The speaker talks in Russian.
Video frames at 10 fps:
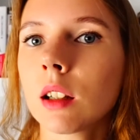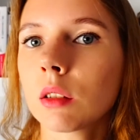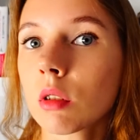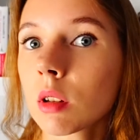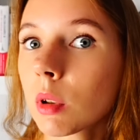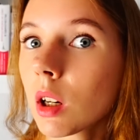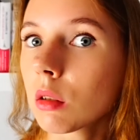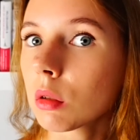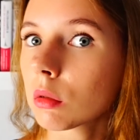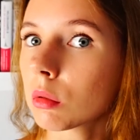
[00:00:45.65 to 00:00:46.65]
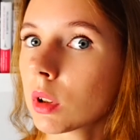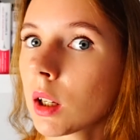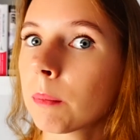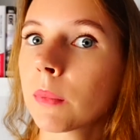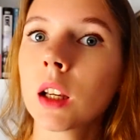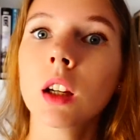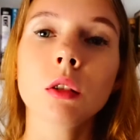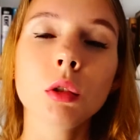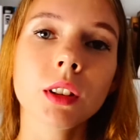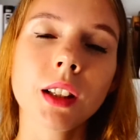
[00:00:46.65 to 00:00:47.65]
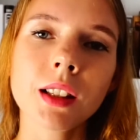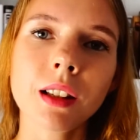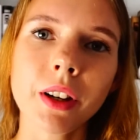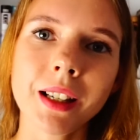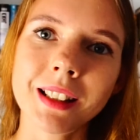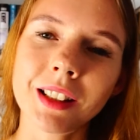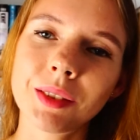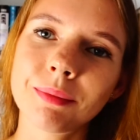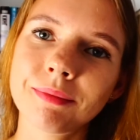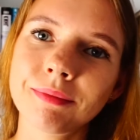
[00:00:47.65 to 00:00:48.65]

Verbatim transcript: которые собираются туда, то тогда оставайтесь.